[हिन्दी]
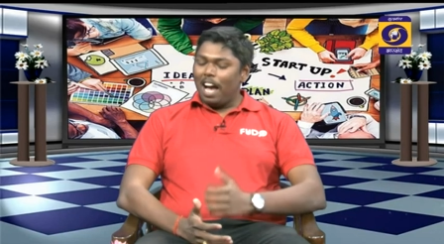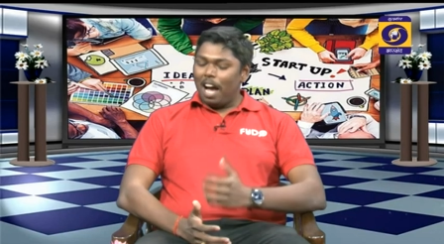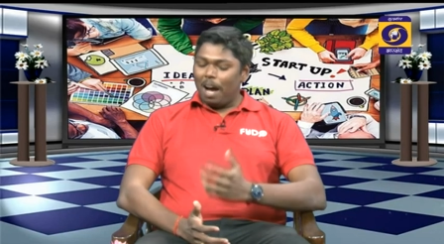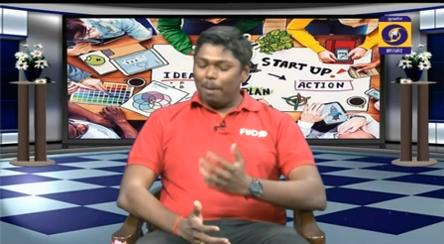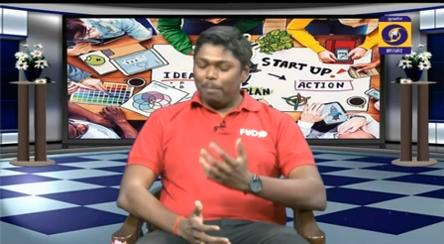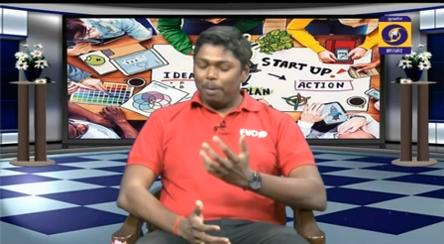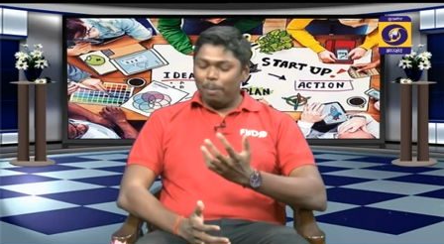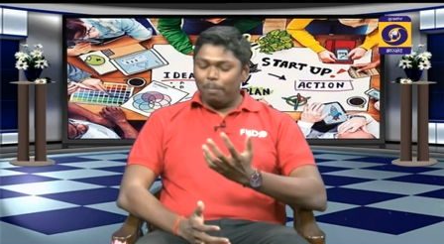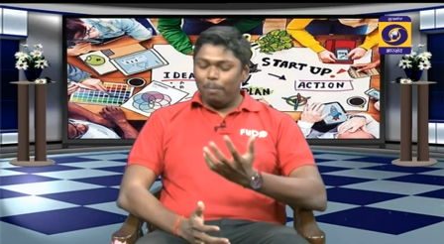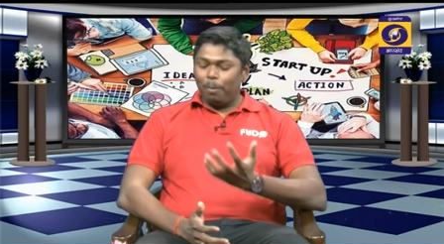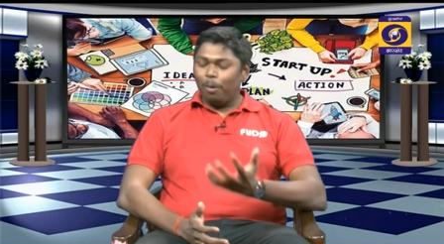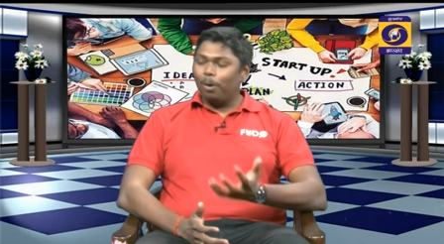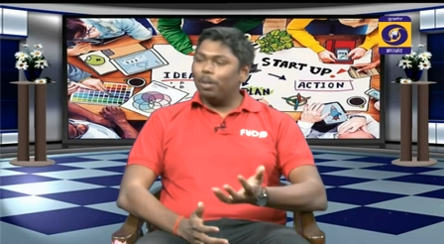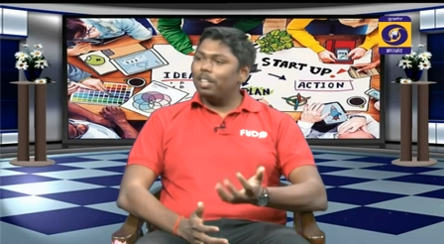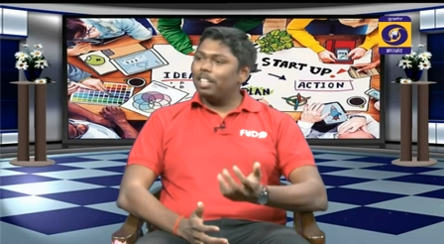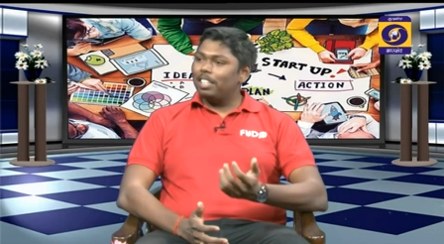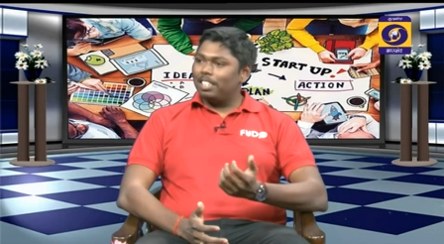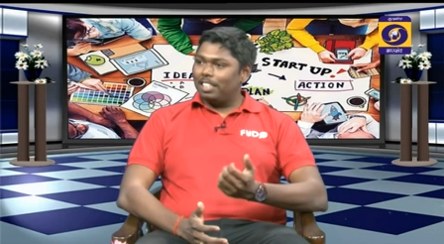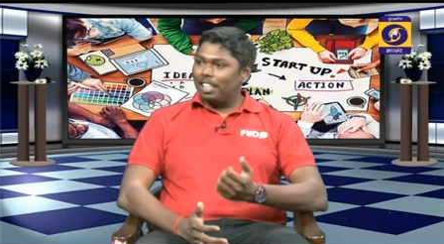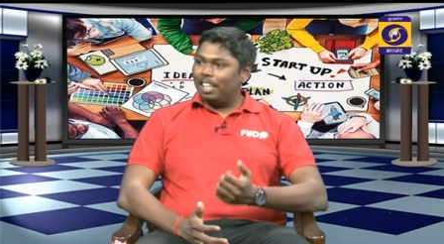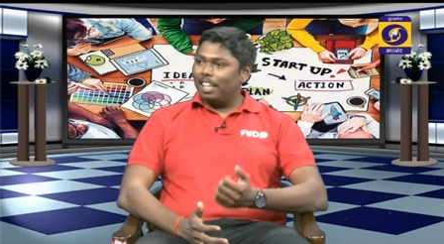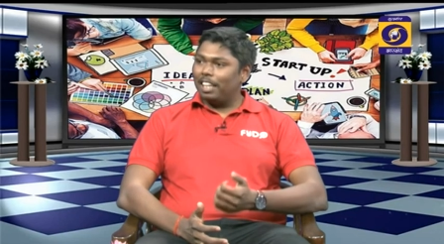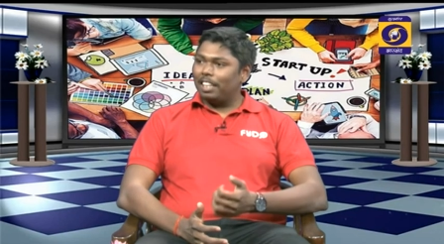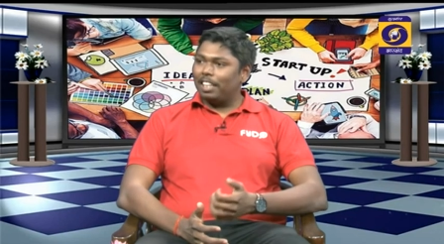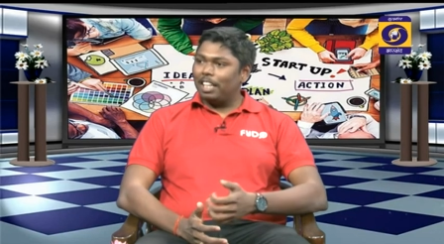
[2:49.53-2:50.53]
हमें बहुत
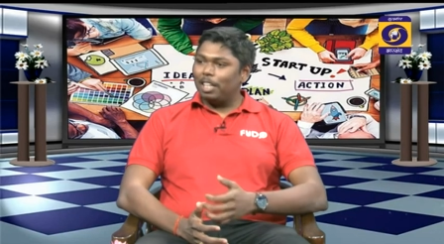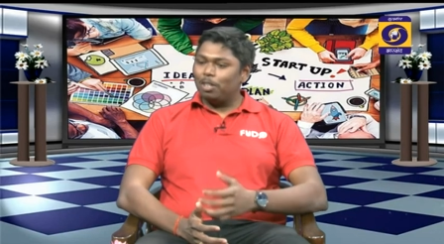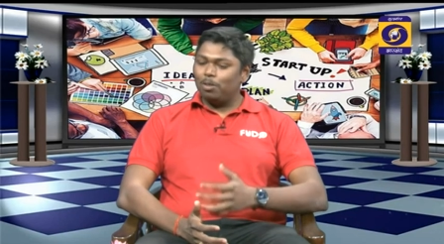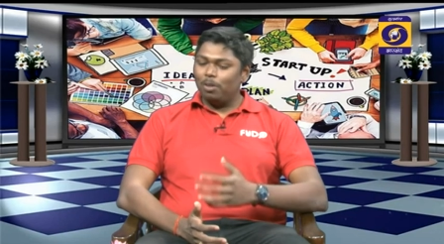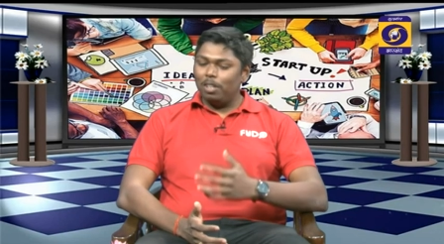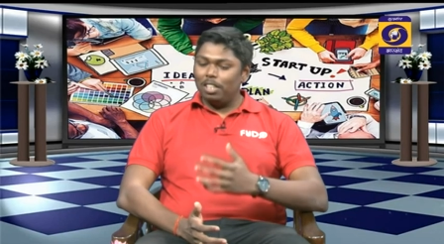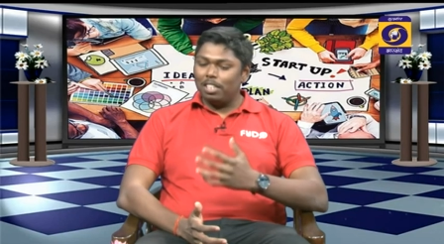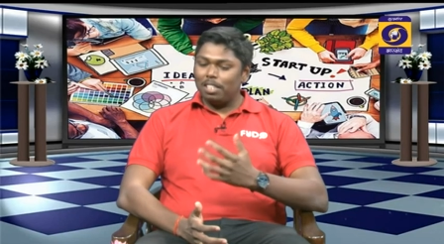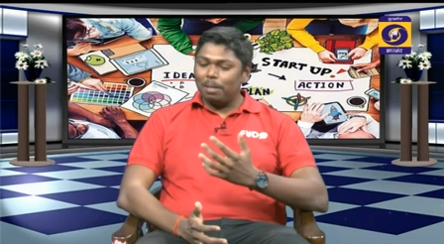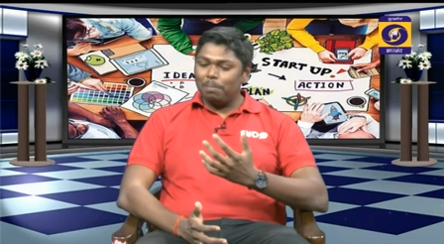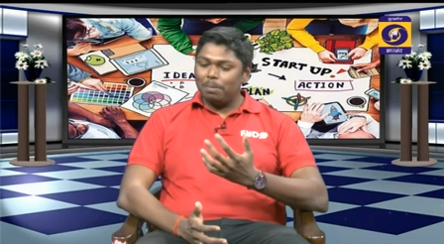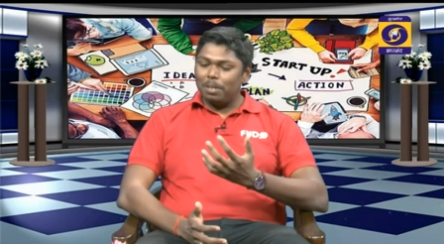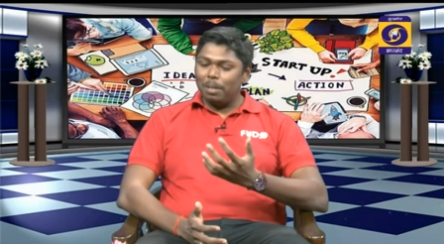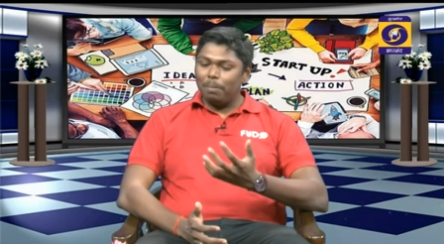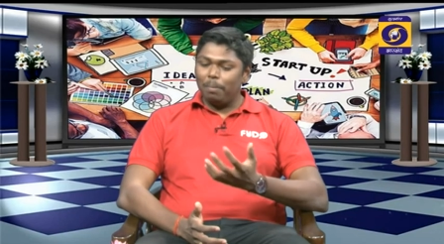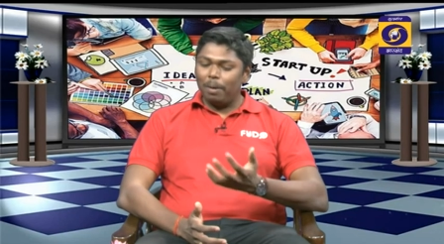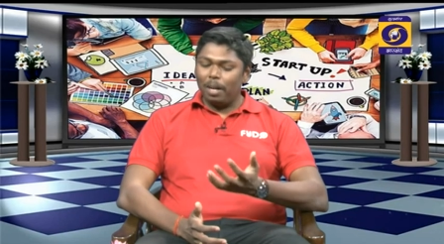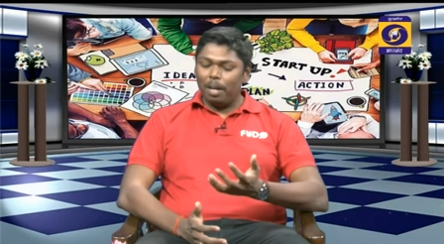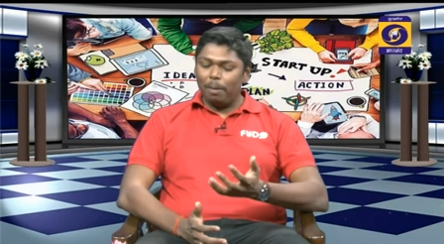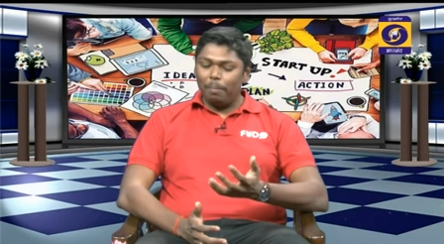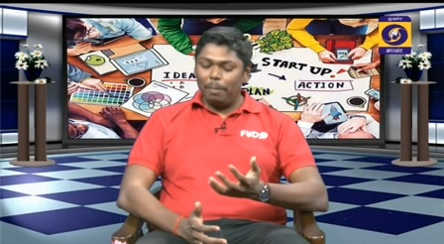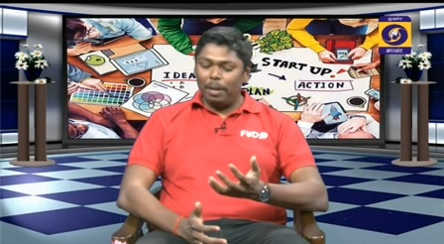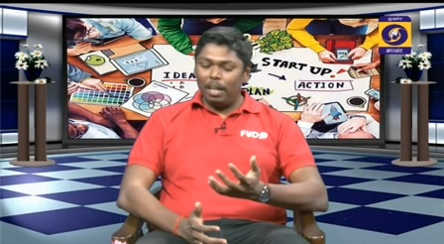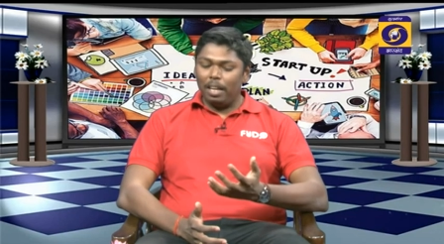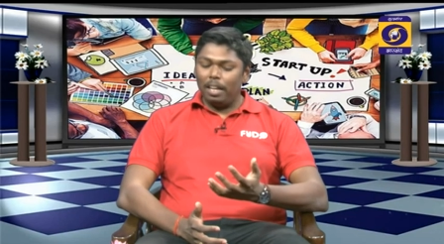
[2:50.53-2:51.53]
अच्छा लगता है एक्चुअली सबसे
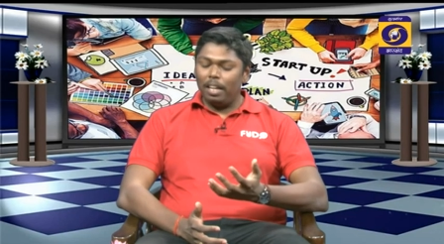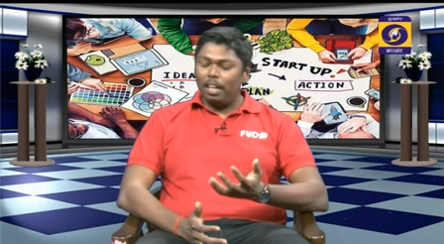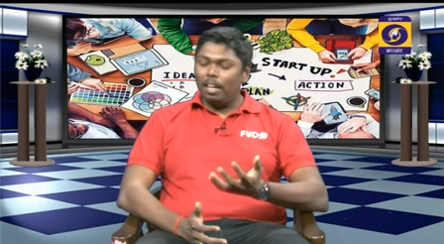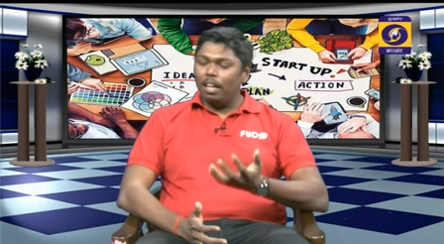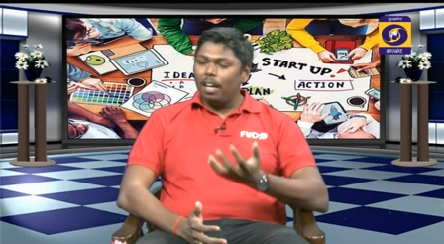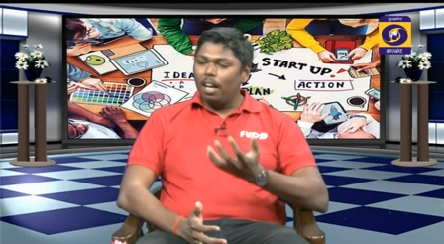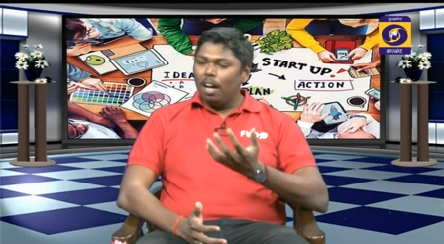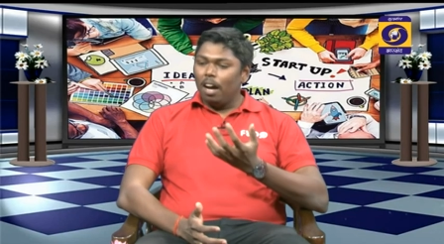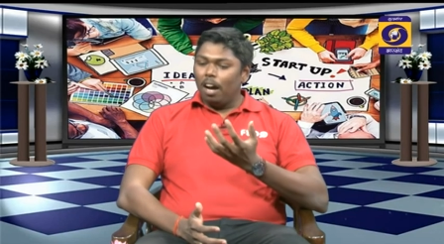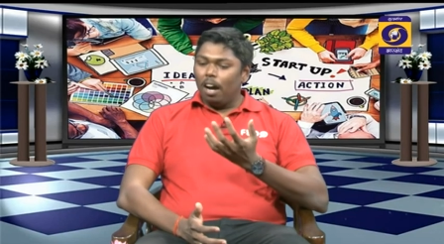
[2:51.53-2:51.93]
बड़ा मेरी